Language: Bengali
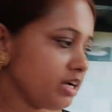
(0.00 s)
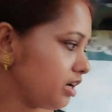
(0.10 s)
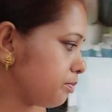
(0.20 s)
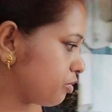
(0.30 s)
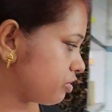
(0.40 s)
এই
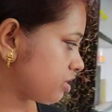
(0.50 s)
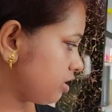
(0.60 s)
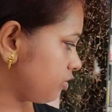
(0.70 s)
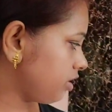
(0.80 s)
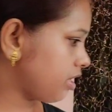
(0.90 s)
জায়গাটা
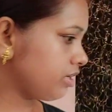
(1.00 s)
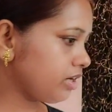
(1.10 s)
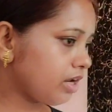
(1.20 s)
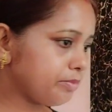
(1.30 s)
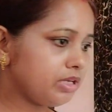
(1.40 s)
পরিষ্কার করে
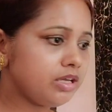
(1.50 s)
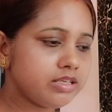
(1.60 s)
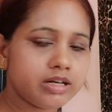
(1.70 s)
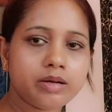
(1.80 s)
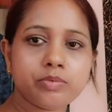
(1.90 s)
রান্নাটা নামিয়ে
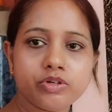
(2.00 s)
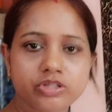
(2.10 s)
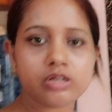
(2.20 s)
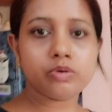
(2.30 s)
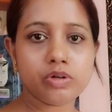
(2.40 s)
এই জায়গাটা
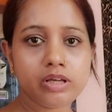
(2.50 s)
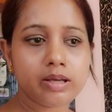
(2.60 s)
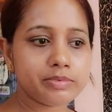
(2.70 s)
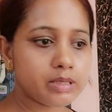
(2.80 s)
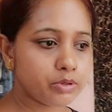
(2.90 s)
পরিষ্কার করে
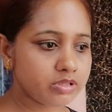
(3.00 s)
আমি যাবো